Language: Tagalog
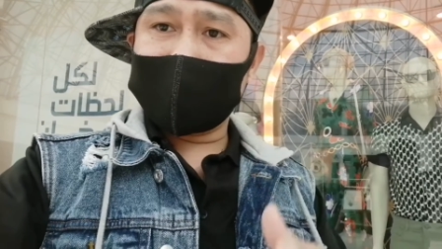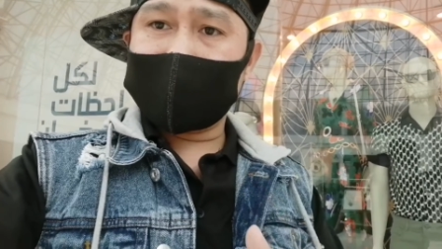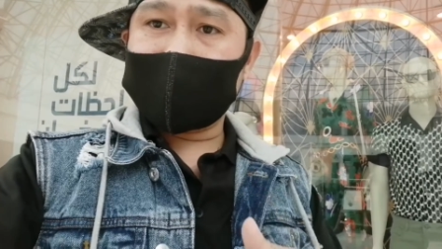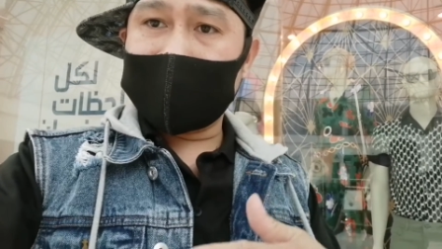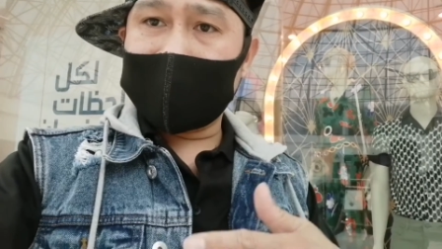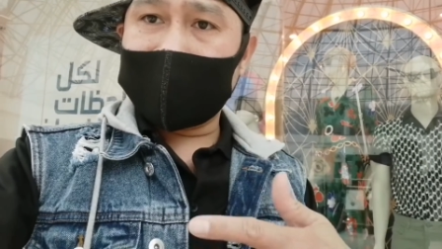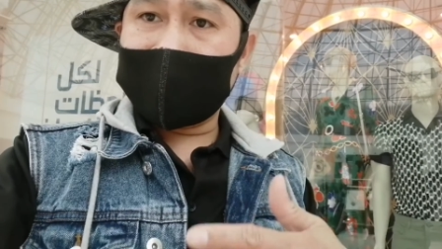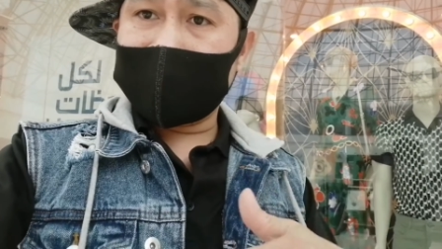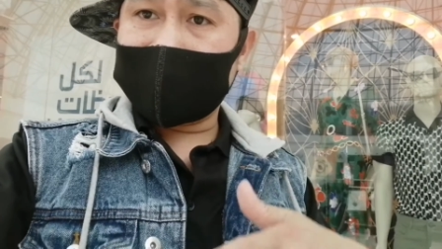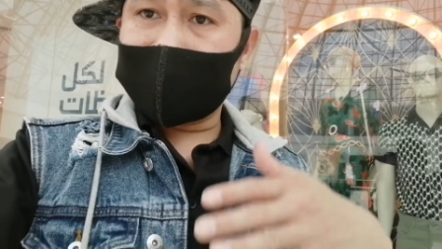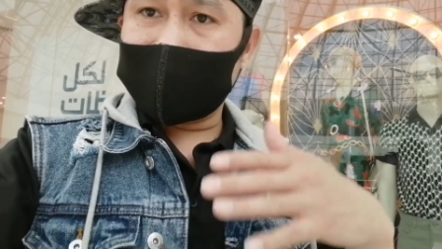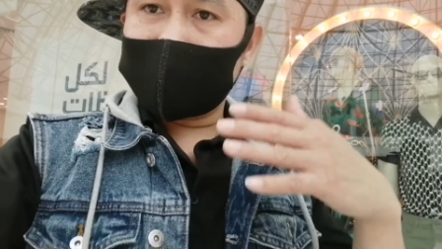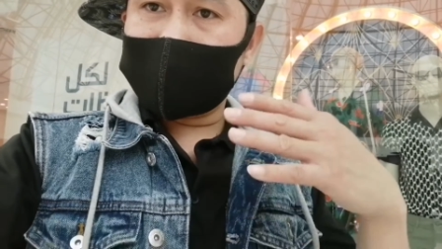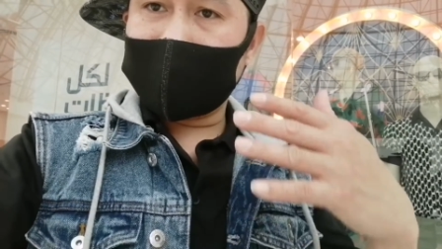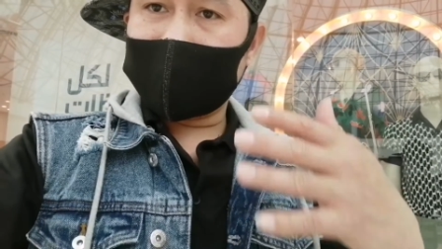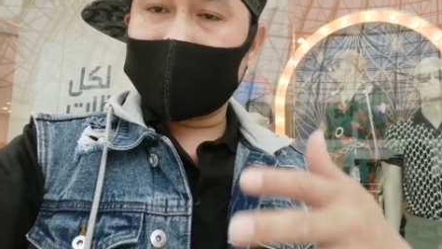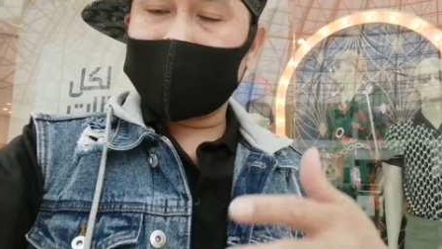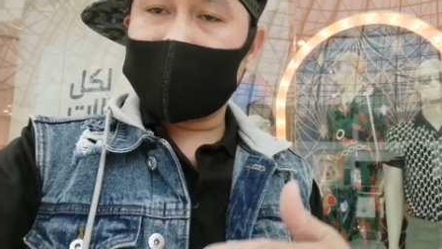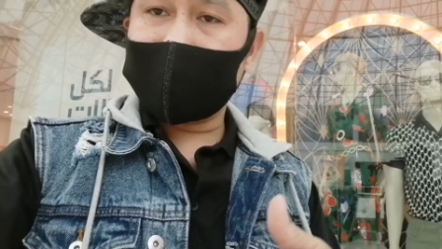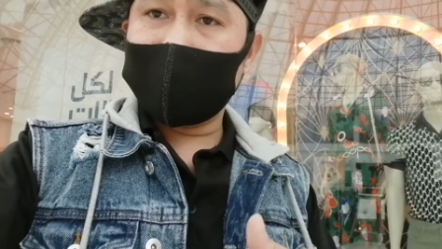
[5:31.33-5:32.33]
special ang
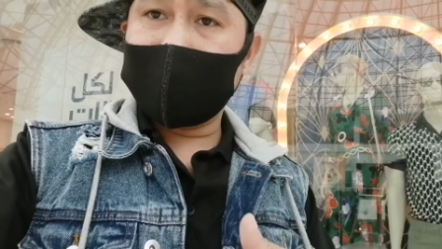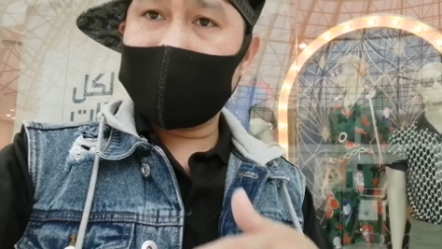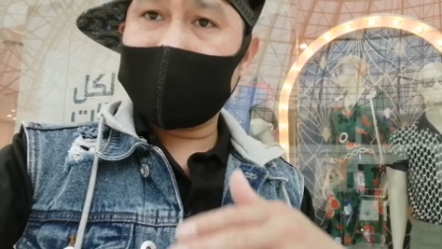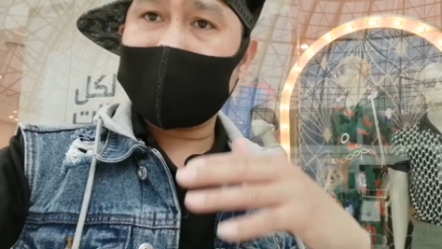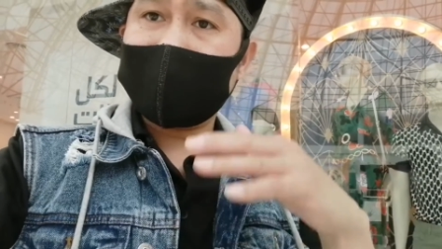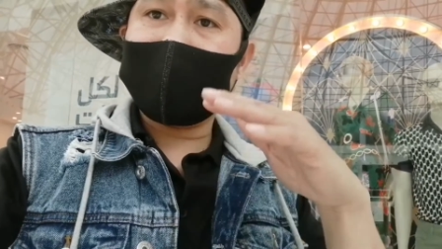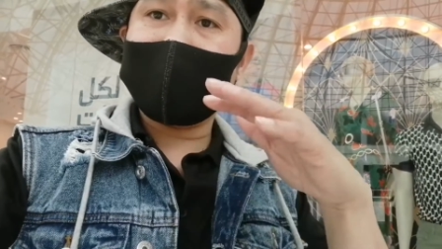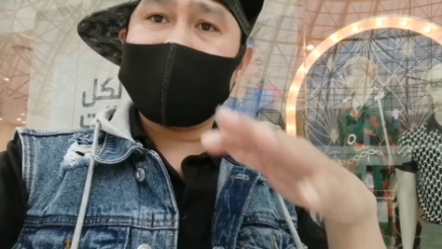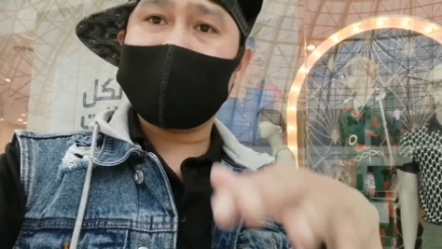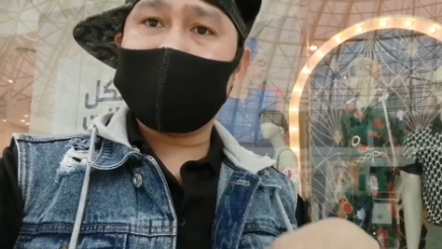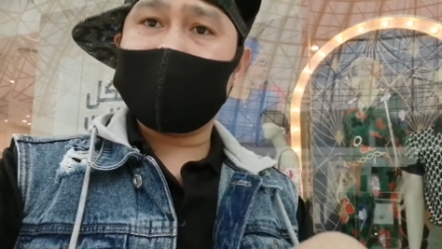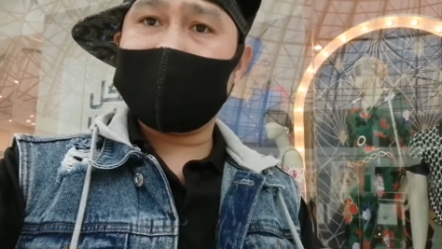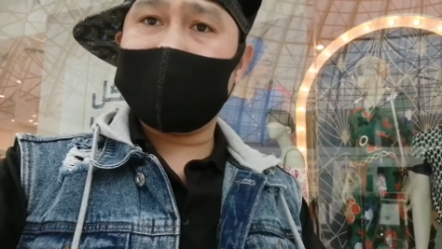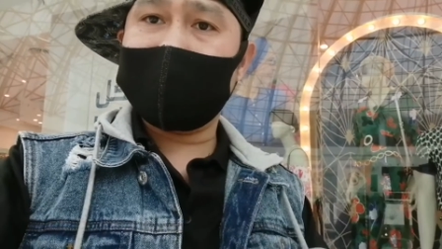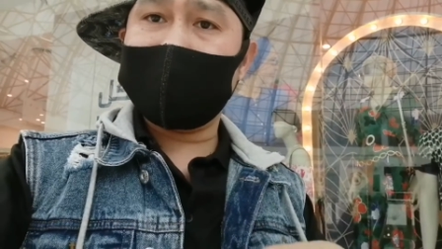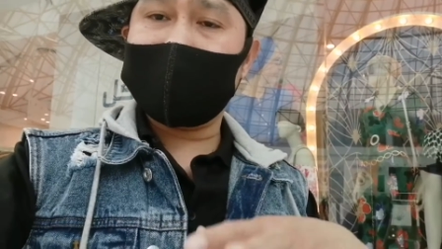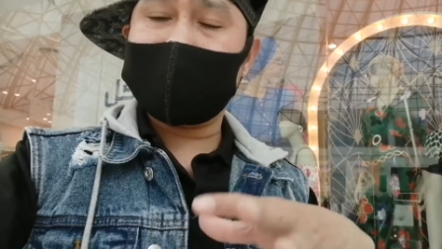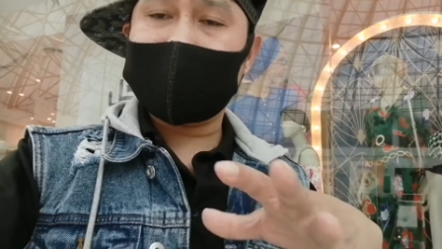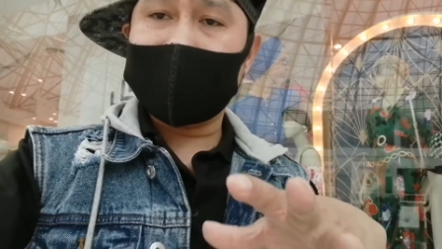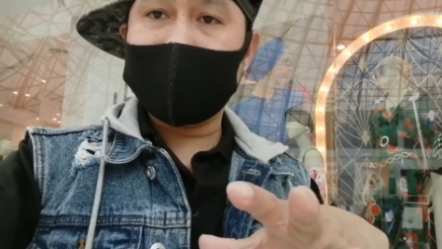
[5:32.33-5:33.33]
ating Cham Casimero at
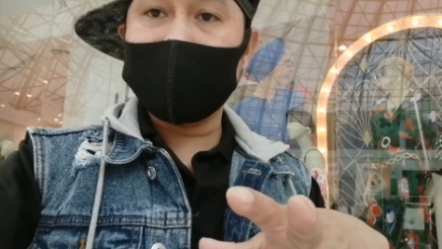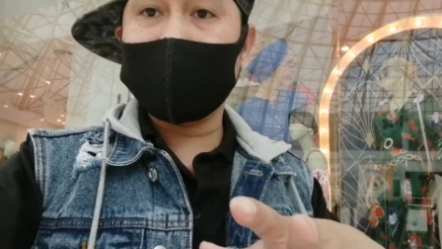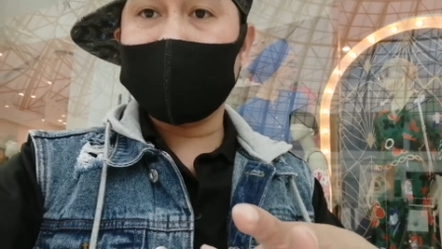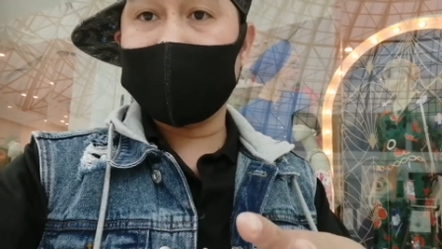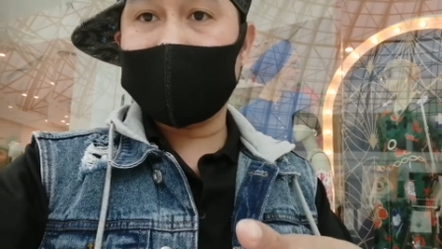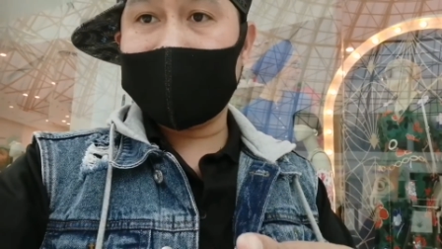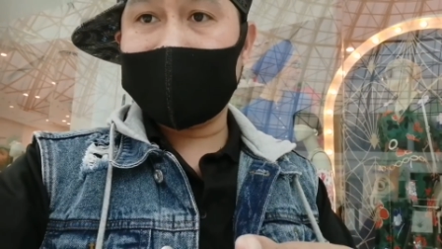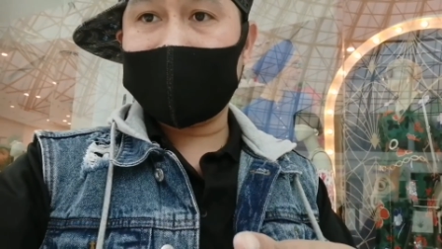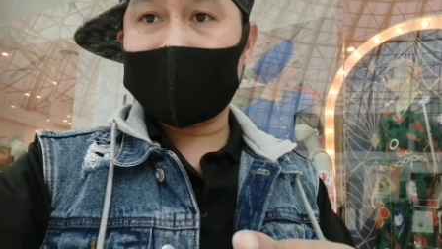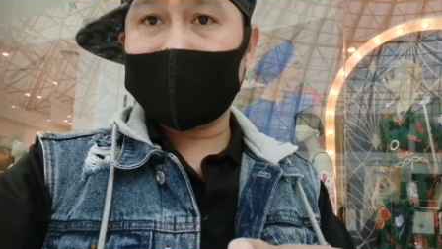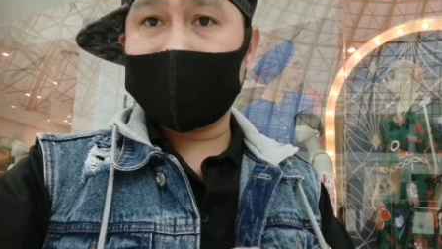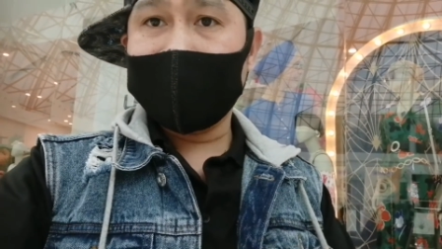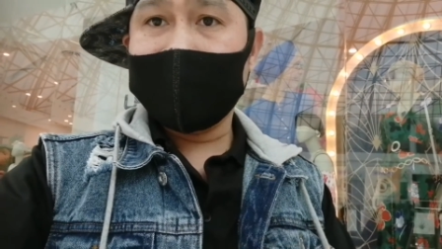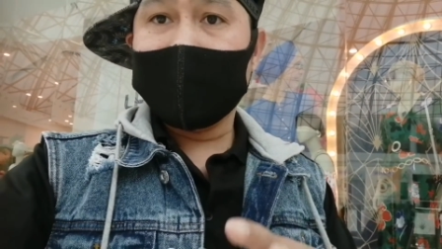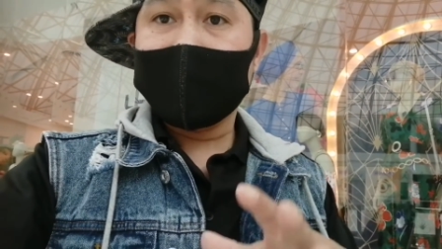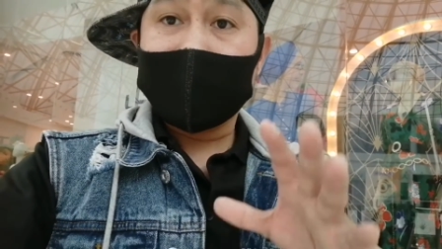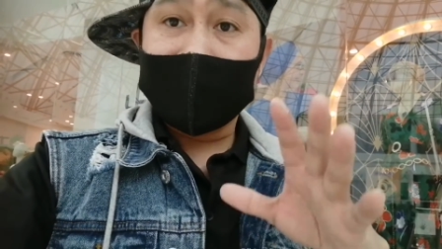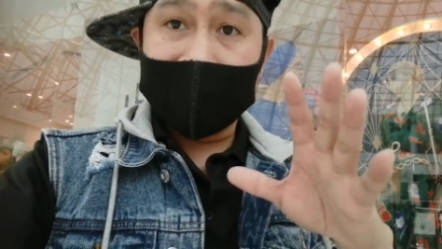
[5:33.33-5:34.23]
si Cham Donaire